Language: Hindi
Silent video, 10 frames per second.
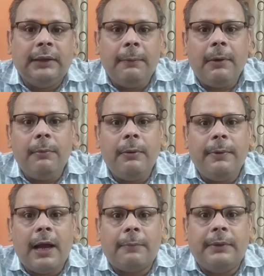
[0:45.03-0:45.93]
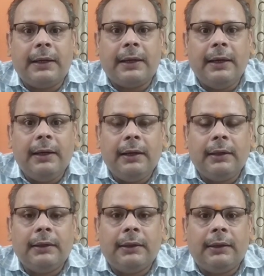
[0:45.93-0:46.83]
जब कभी भी आप देखें
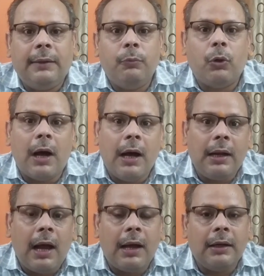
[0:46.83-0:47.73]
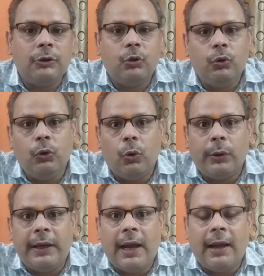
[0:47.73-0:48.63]
कि बुखार आना शुरू हो
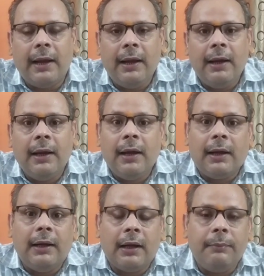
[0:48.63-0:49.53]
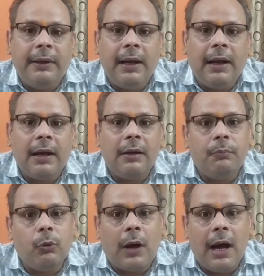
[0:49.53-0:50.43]
गया है गर्मी के कारण
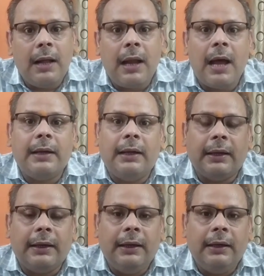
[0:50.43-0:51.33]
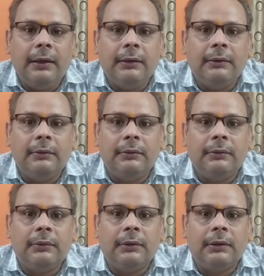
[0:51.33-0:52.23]
बुखार आने लगे
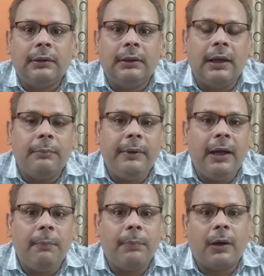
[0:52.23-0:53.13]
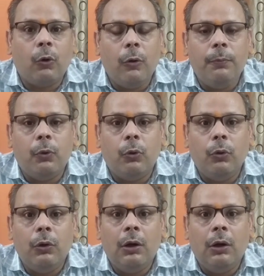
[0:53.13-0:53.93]
गर्मी का प्रकोप हो